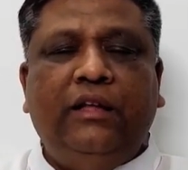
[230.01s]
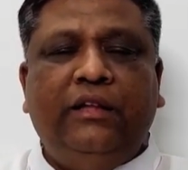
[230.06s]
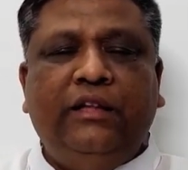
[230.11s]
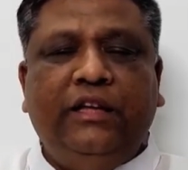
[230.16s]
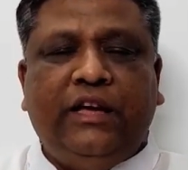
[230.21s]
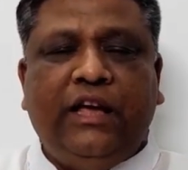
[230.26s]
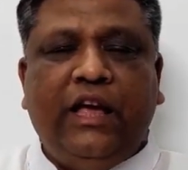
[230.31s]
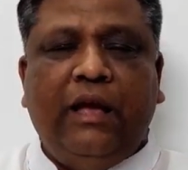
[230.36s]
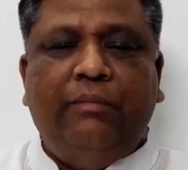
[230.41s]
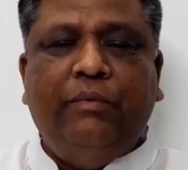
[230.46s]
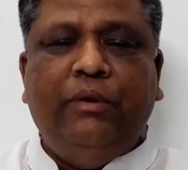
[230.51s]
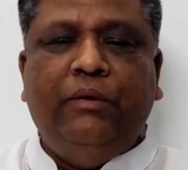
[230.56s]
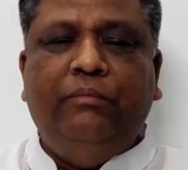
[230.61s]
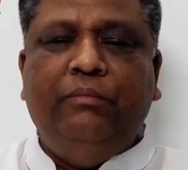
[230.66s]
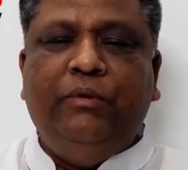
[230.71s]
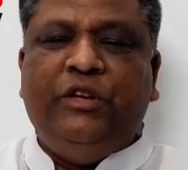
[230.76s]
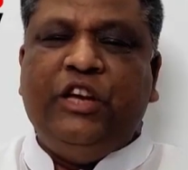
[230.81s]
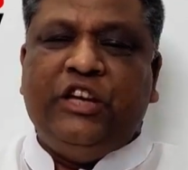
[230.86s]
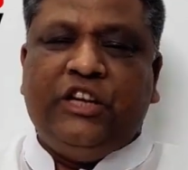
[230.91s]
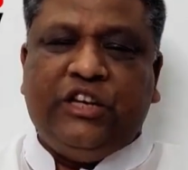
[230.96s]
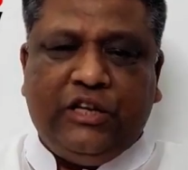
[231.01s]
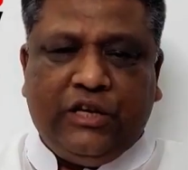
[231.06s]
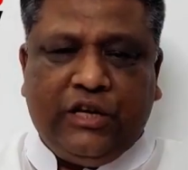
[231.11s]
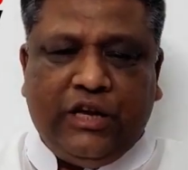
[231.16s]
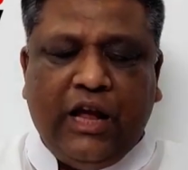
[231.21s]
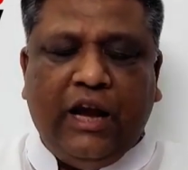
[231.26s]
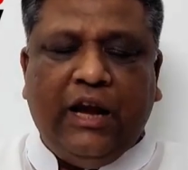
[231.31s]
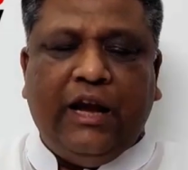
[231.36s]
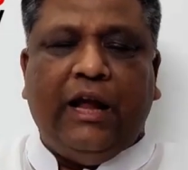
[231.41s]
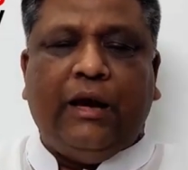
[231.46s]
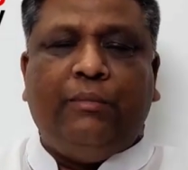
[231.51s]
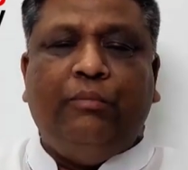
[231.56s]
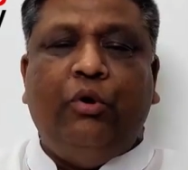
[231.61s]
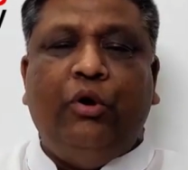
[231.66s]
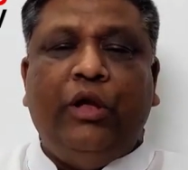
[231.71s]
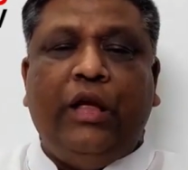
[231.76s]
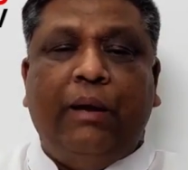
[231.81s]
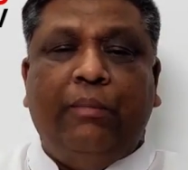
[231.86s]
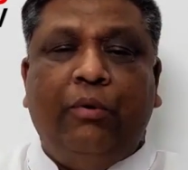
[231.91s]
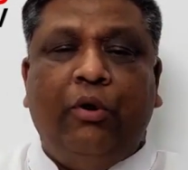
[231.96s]
দিকে আমি বিশেষ খেয়াল রাখবো
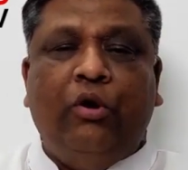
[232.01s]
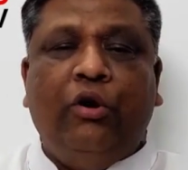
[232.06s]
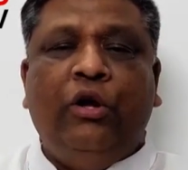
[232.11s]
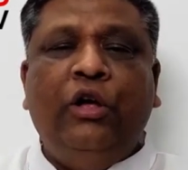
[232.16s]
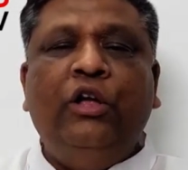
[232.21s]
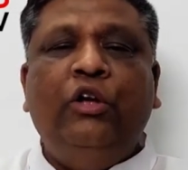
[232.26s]
এবং